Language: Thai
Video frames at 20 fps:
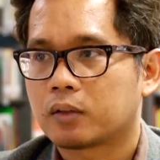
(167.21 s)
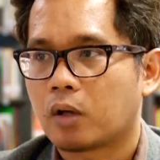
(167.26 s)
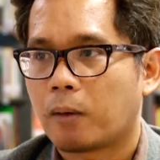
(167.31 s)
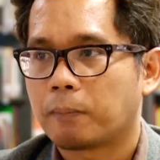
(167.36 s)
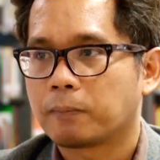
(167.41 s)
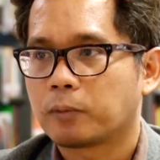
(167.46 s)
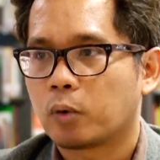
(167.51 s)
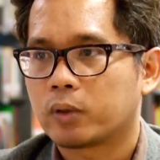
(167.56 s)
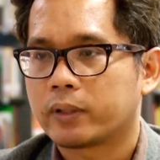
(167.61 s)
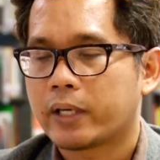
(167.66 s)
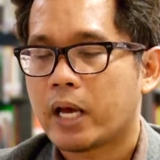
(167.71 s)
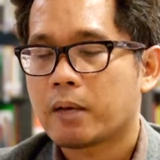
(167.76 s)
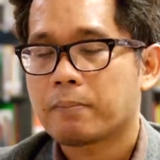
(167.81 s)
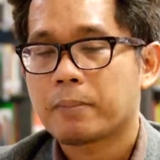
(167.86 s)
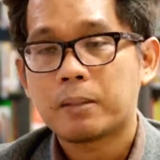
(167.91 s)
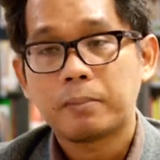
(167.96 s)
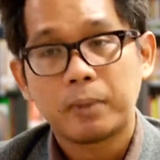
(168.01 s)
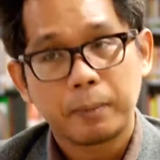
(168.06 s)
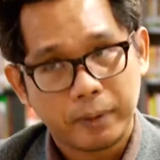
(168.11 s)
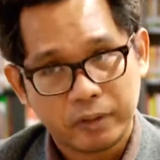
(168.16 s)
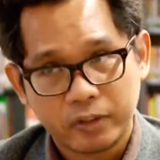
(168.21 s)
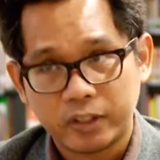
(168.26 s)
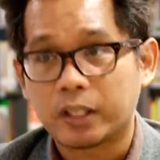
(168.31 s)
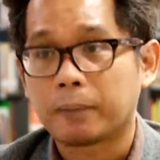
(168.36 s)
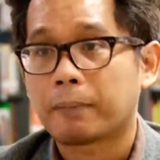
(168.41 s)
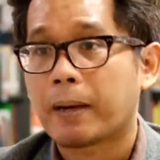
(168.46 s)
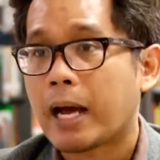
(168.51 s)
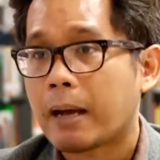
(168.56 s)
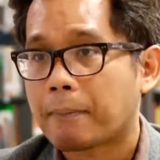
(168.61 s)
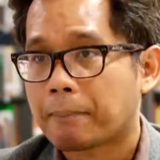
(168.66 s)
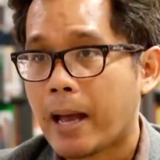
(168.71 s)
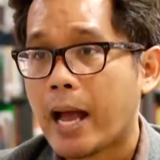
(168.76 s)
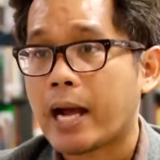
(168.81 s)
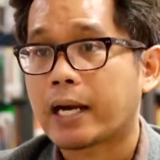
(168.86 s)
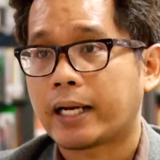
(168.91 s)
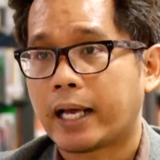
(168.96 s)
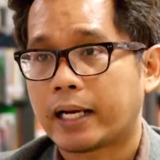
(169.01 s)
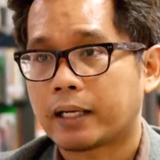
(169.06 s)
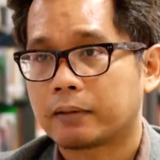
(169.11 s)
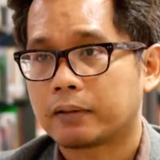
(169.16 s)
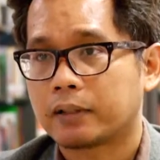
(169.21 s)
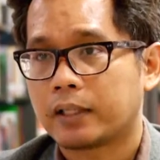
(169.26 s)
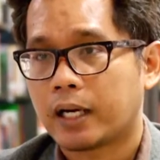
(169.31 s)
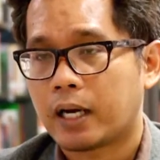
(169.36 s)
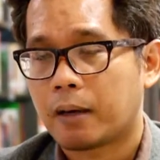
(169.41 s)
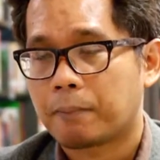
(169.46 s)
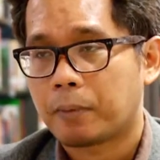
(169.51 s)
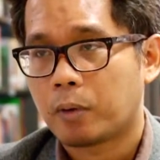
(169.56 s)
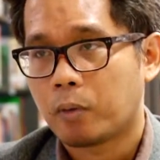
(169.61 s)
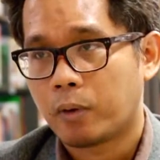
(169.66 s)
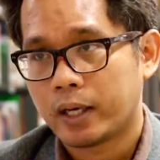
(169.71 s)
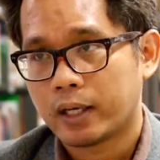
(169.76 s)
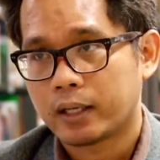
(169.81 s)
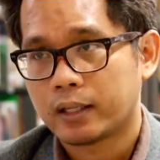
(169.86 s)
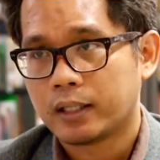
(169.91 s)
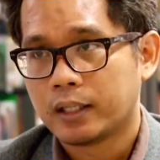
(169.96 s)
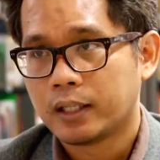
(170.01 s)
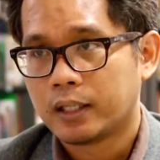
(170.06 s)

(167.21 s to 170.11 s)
ตอบโจทย์ได้ไม่มีประสิทธิภาพมากนักนะครับเพราะว่า